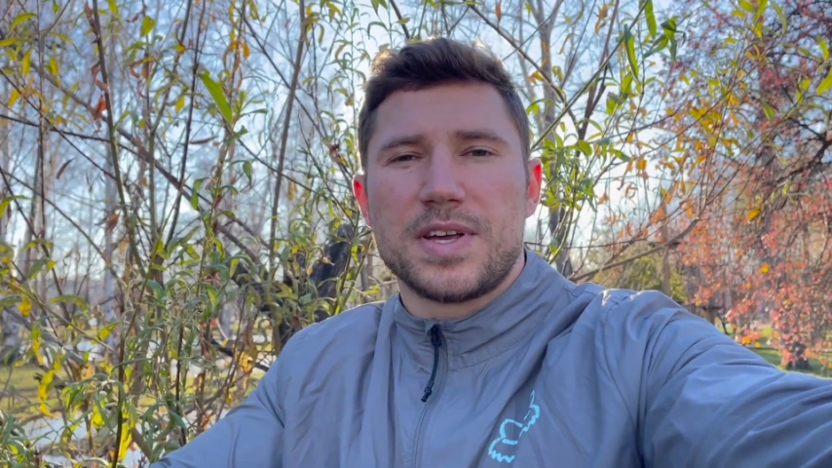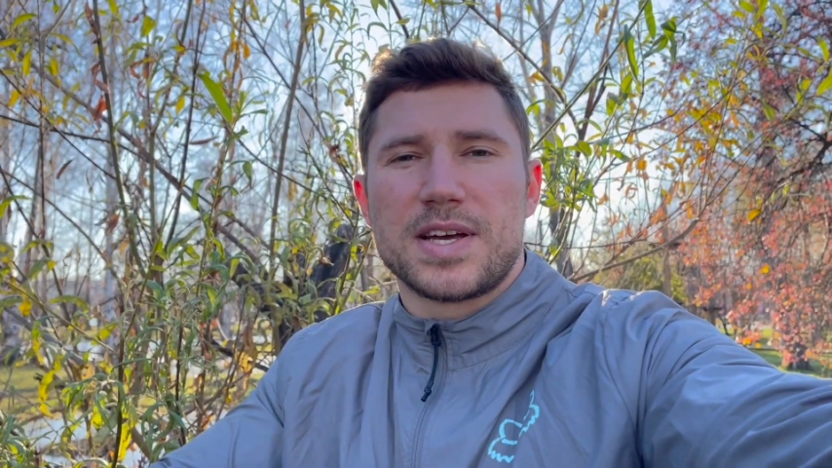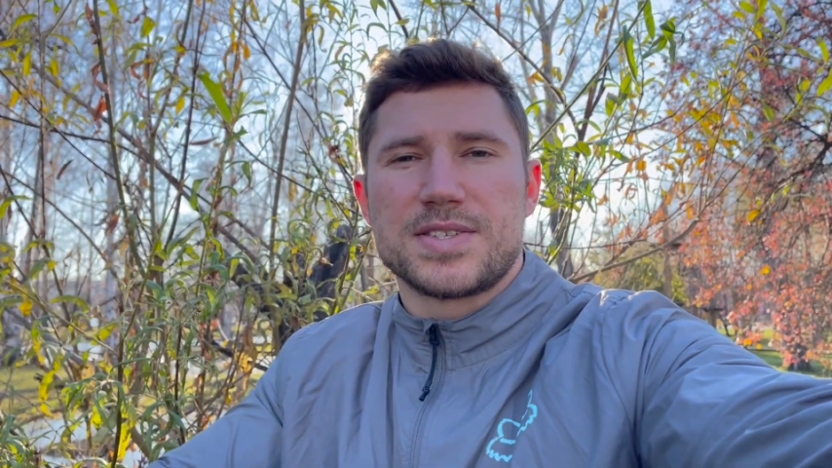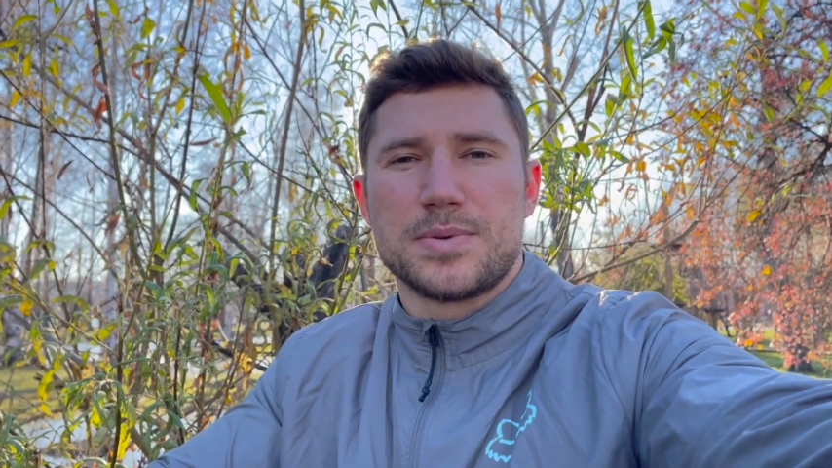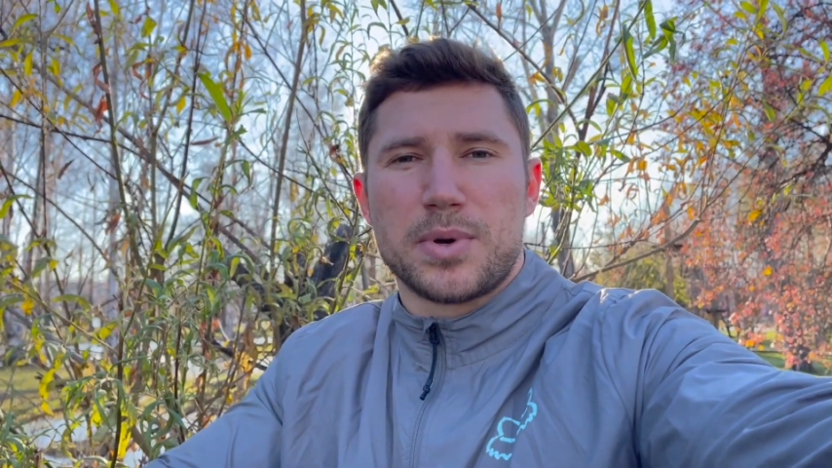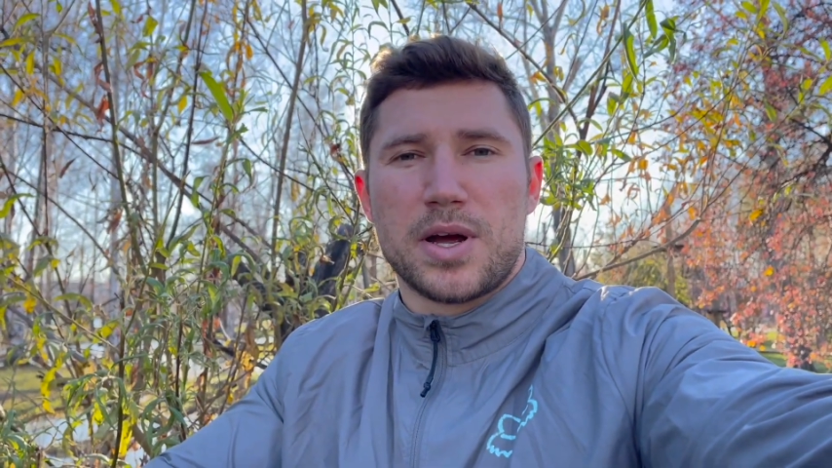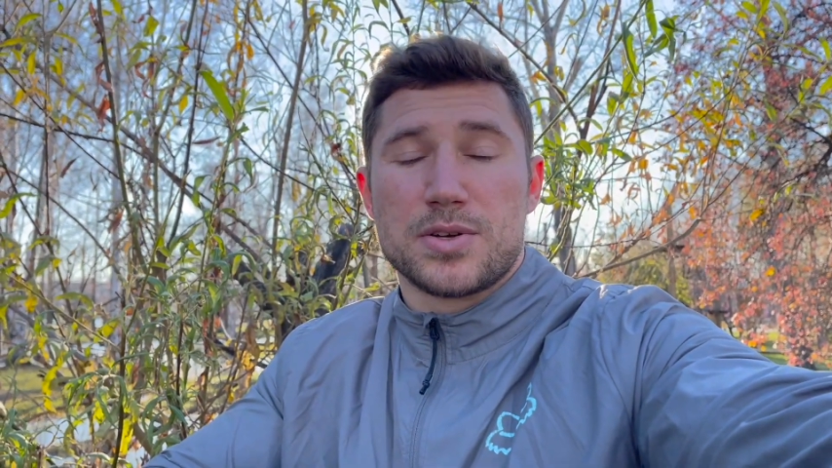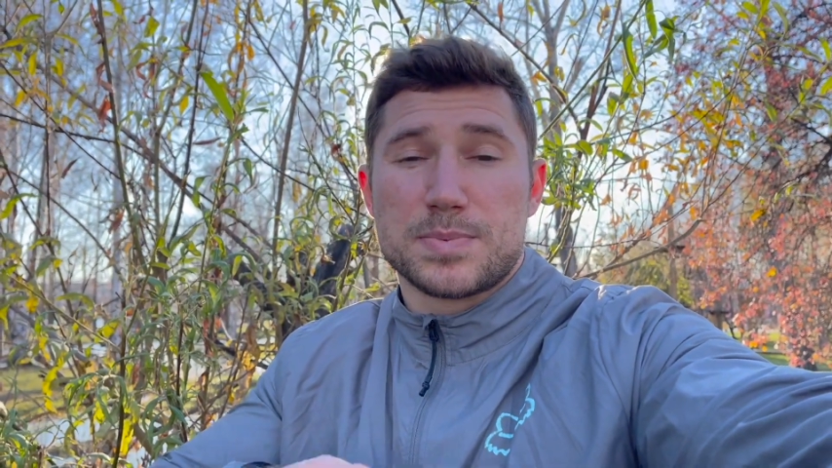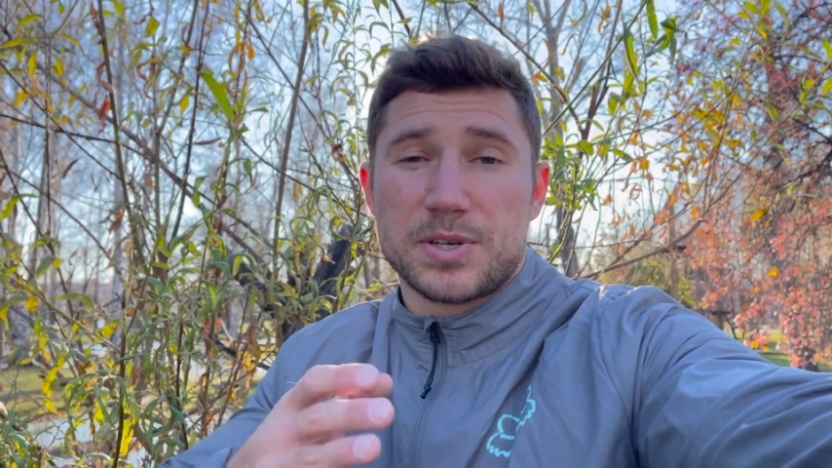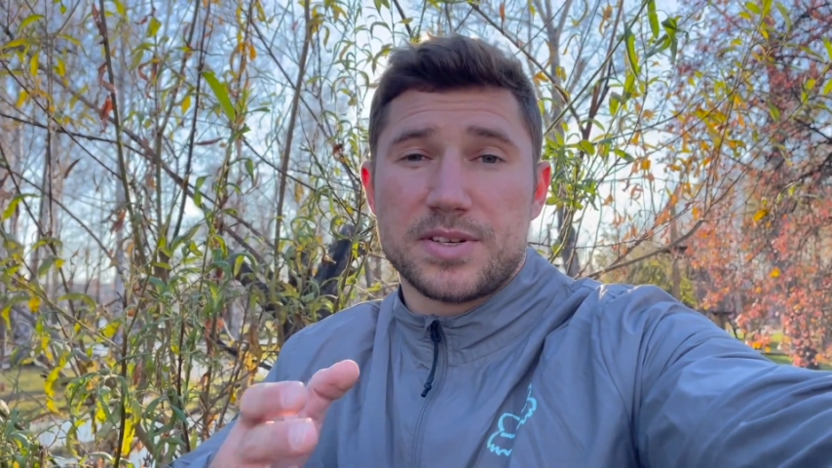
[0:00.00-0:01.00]
я
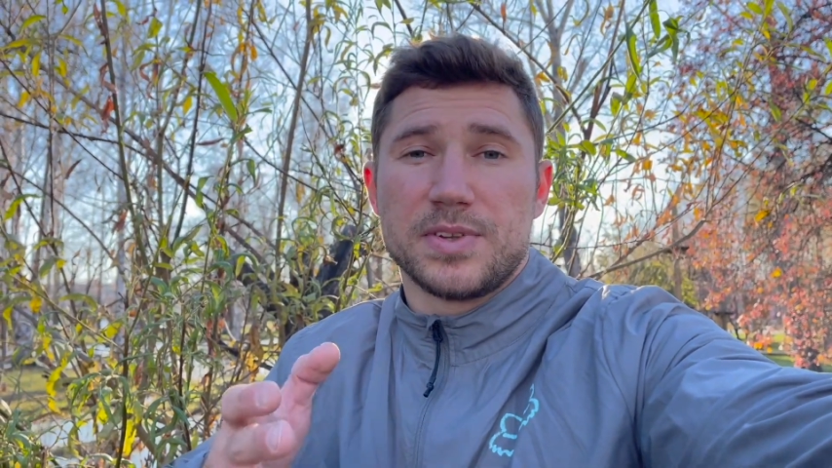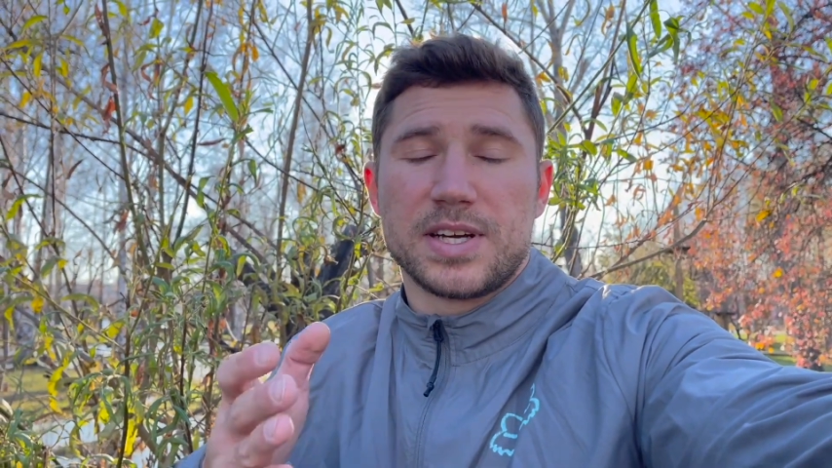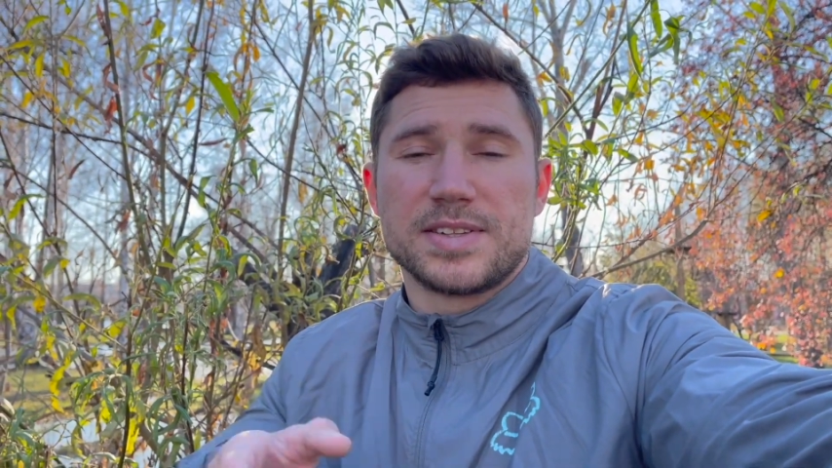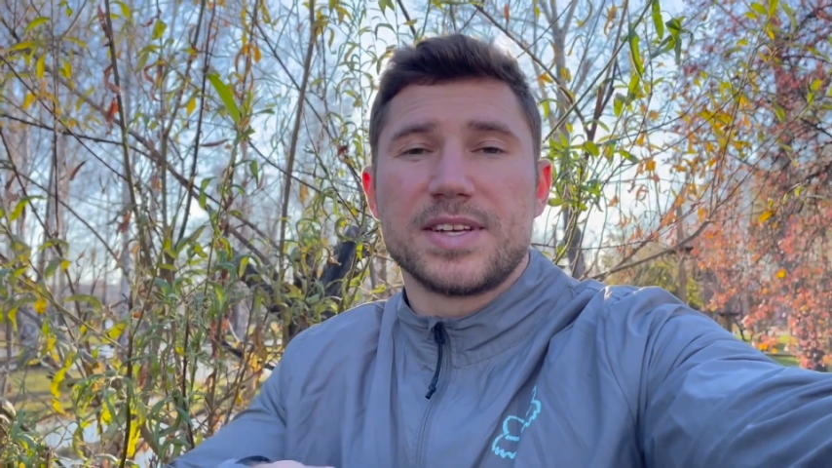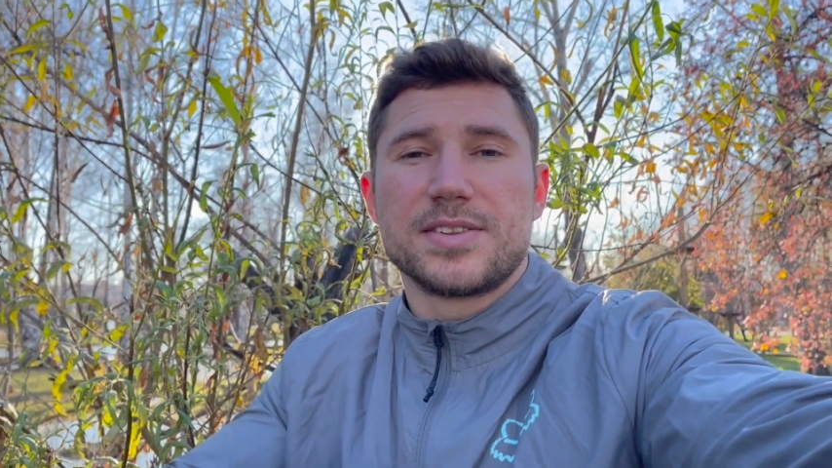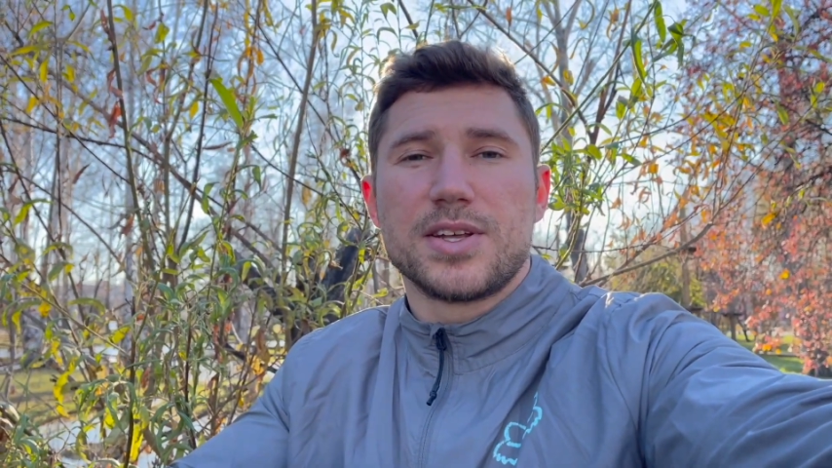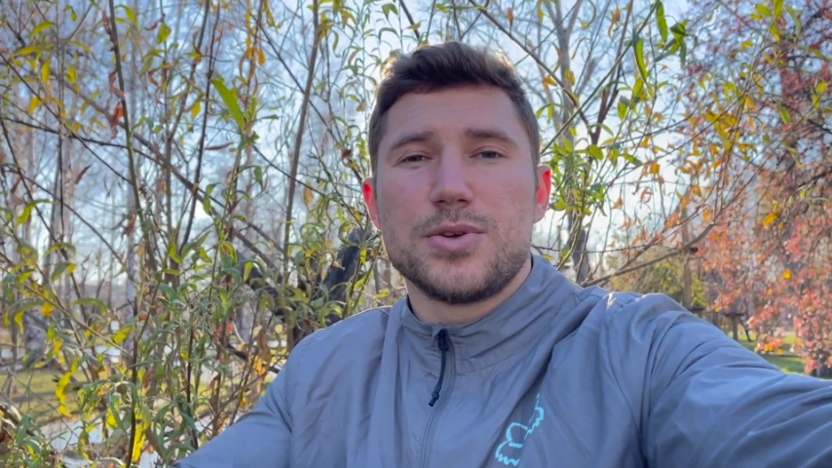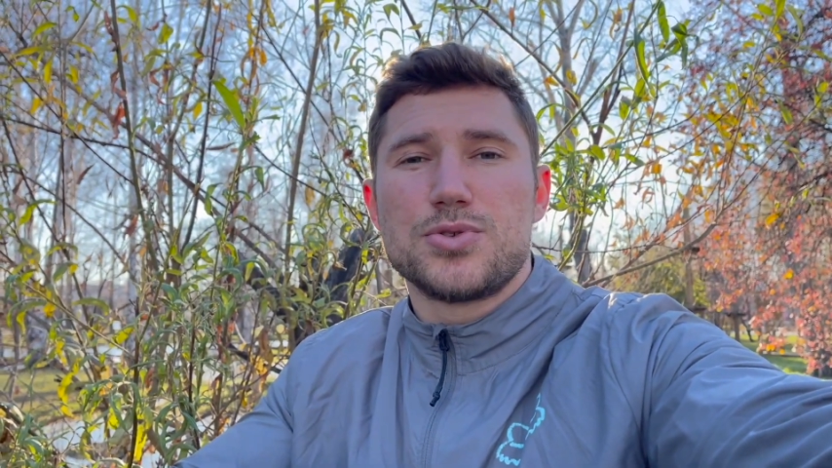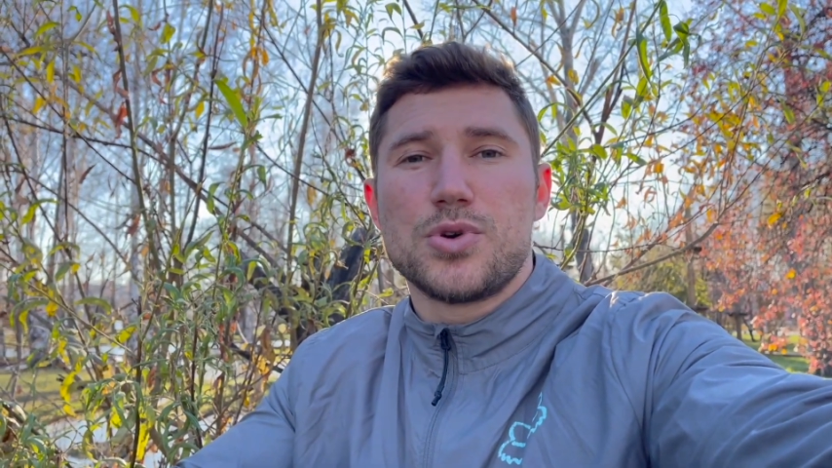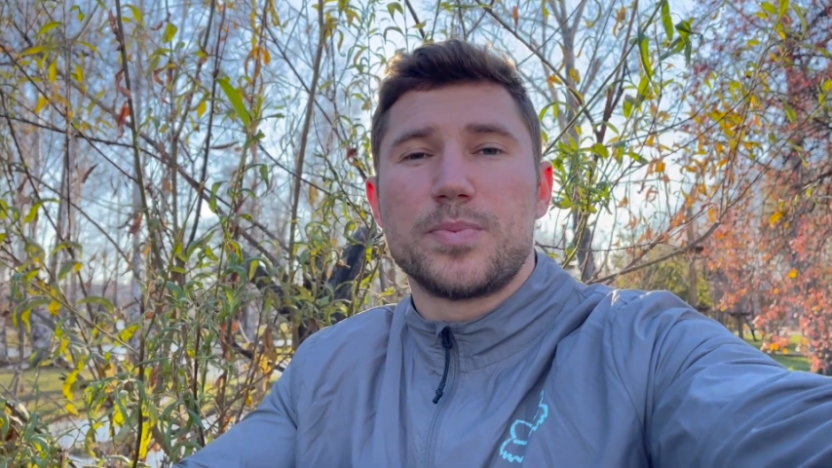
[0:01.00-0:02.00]
снимаю спортивный контент
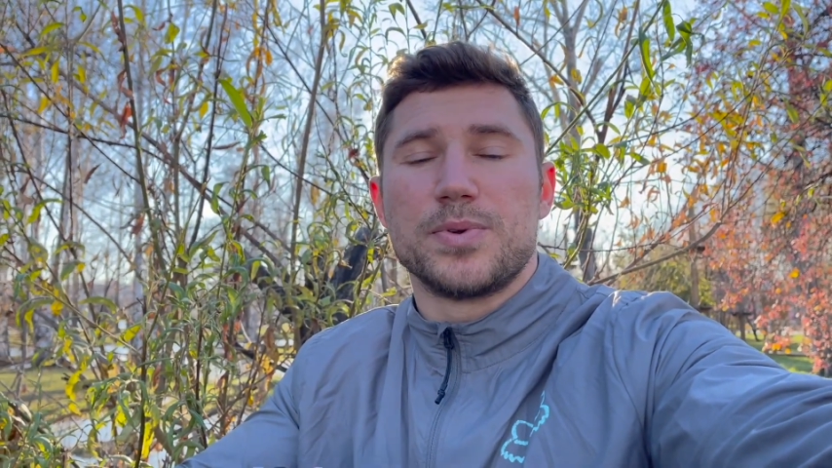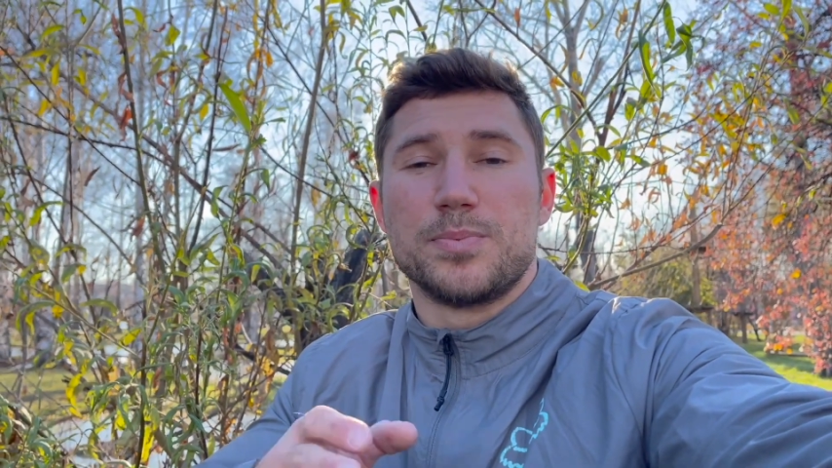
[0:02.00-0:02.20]
на YouTube,